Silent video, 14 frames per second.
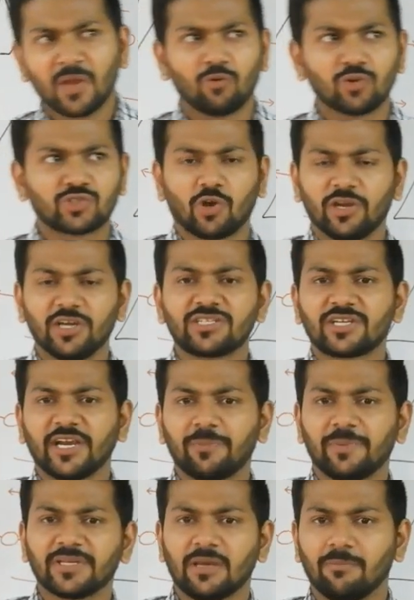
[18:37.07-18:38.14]
wo solid
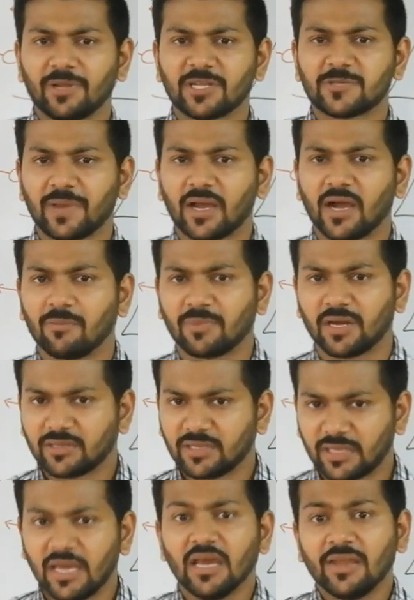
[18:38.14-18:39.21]
state pe samples pe kaam karte
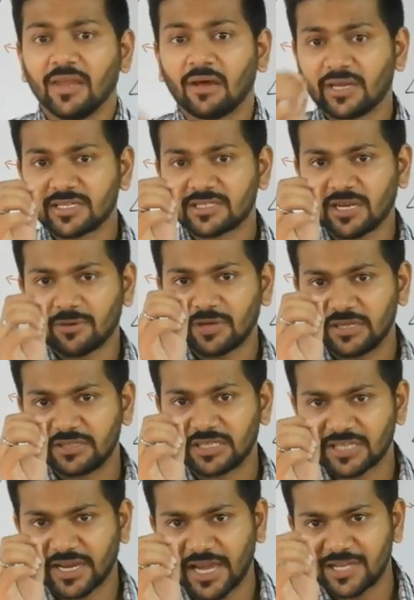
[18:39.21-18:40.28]
the now there's a
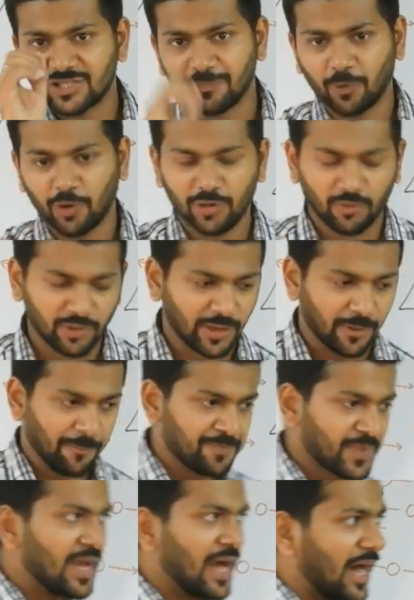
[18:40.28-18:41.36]
there's a catchy point over here
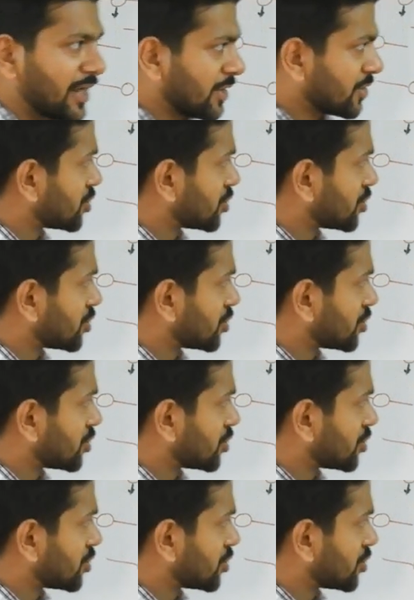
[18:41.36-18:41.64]
अगर